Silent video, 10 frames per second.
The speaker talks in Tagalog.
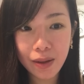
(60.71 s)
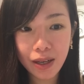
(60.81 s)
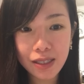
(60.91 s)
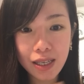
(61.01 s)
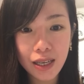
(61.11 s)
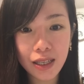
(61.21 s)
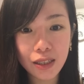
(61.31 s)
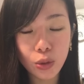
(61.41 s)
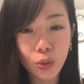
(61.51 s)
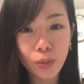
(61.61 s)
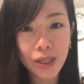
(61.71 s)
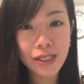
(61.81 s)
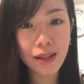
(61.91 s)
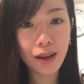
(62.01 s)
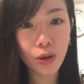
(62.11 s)
kasi 2
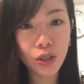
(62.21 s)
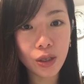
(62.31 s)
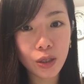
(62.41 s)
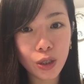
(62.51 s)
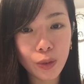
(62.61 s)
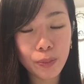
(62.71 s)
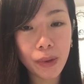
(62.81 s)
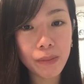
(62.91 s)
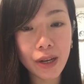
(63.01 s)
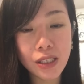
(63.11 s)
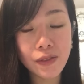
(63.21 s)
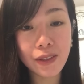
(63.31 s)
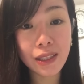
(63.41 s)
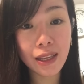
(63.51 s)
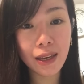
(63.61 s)
months lang ako
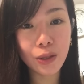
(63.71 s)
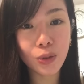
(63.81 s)
nagpa-breastfeed eh,